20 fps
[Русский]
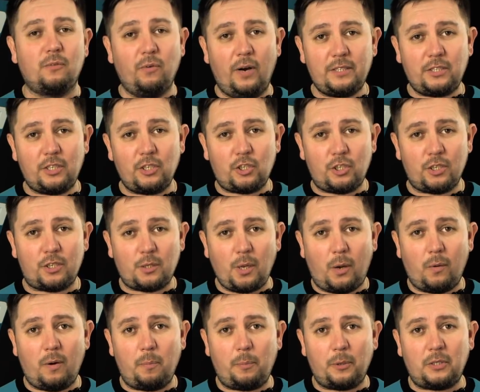26
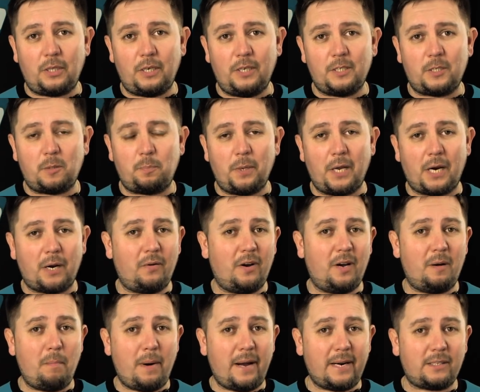по
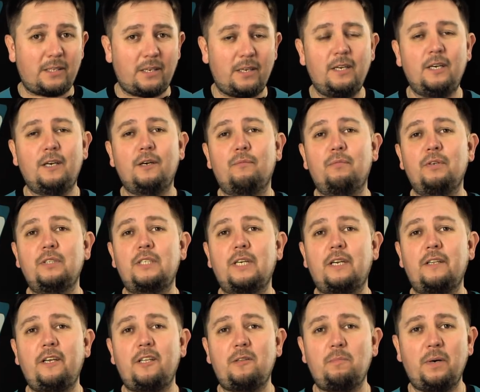31 марта в
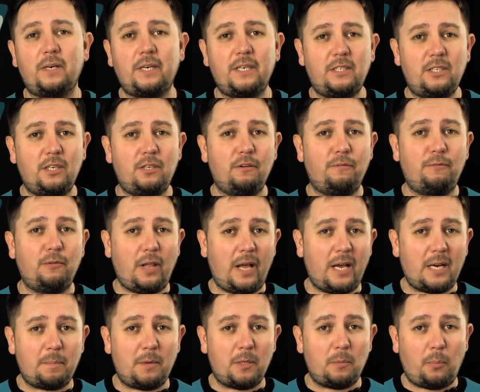интернет-магазине
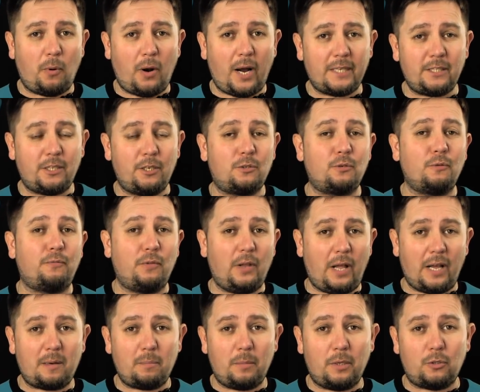«Флагман» по адресу
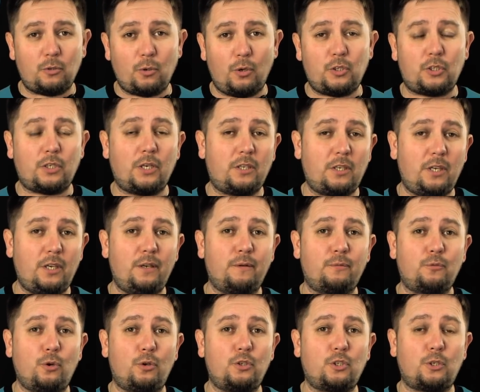
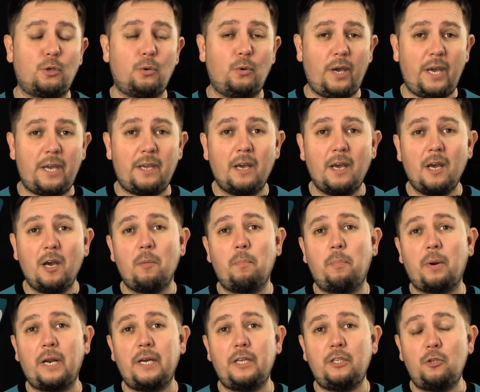flagman.kiev.ua
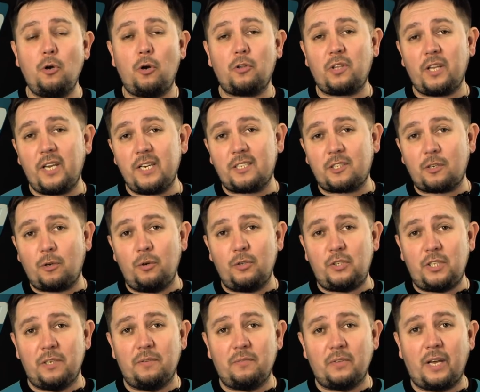пройдет
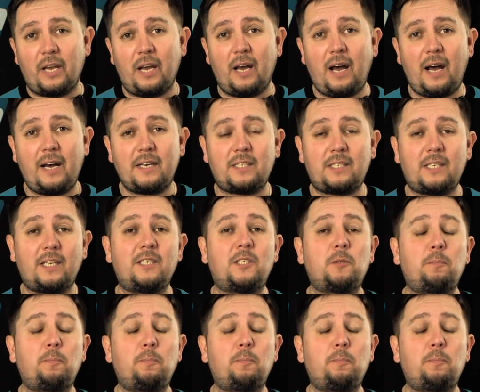эксклюзивная акция